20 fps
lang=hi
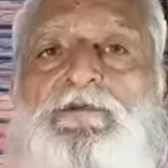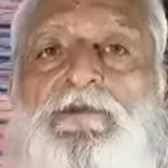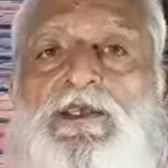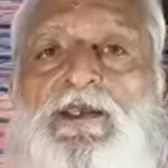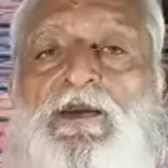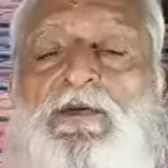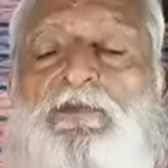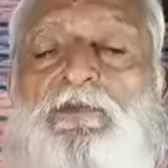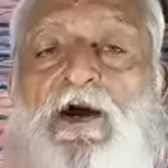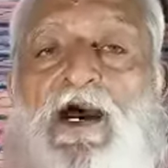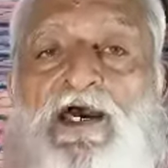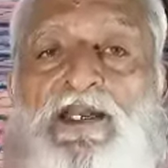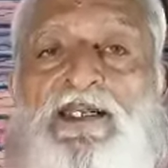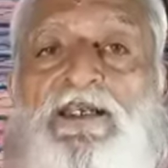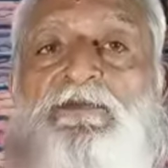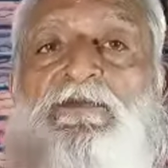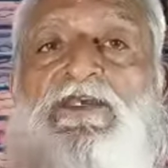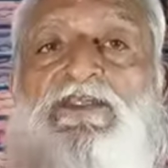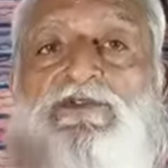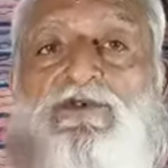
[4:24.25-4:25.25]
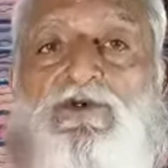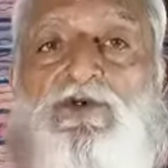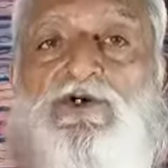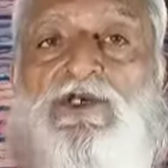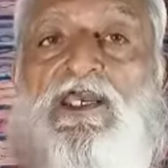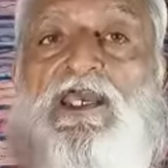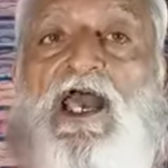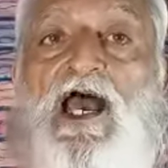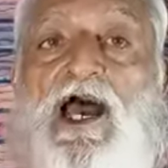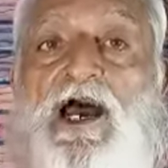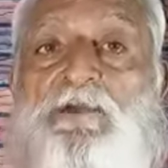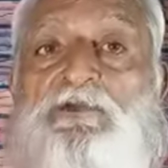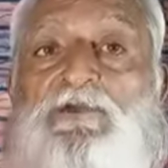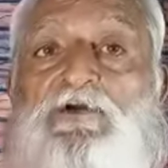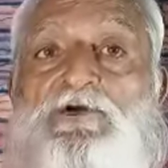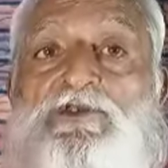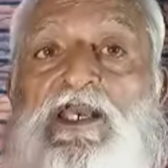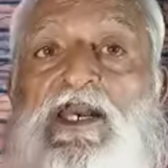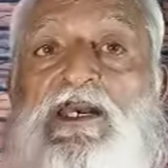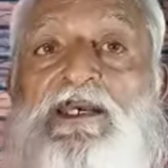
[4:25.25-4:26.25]
पानी में धो के आपको क्या
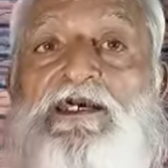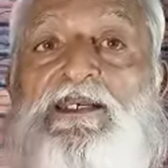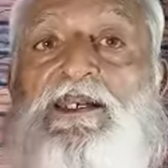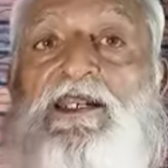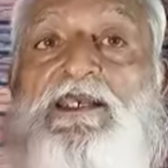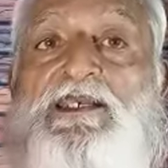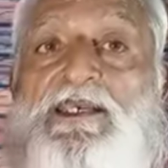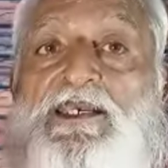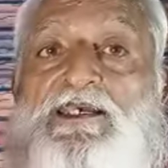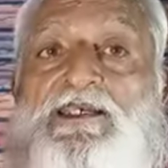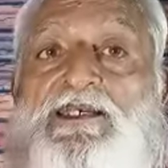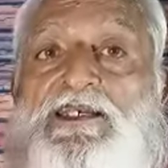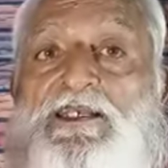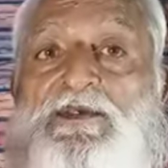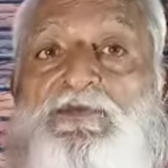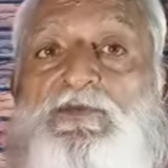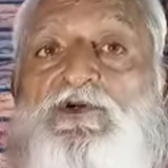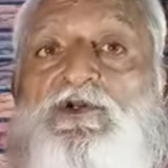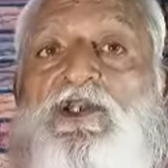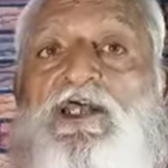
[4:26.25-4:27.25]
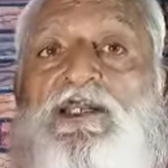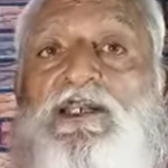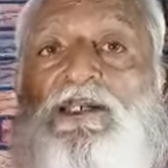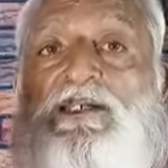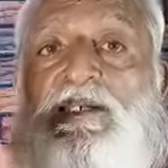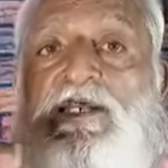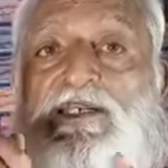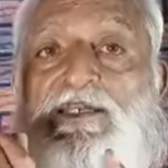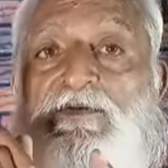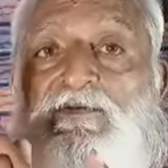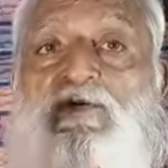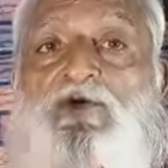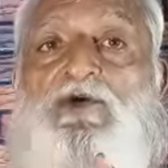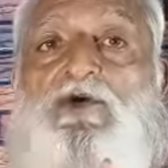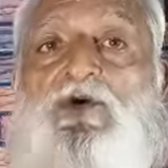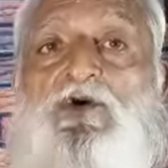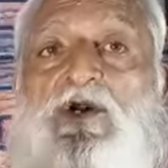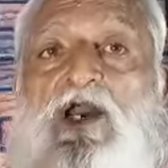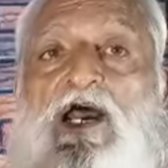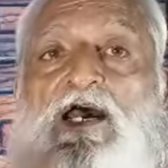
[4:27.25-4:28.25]
करना है कि एक नींबू ले लेना नींबू को
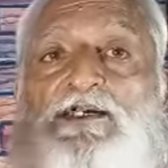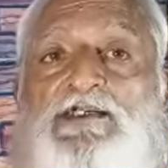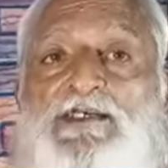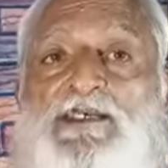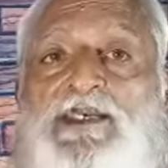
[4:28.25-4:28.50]
काट के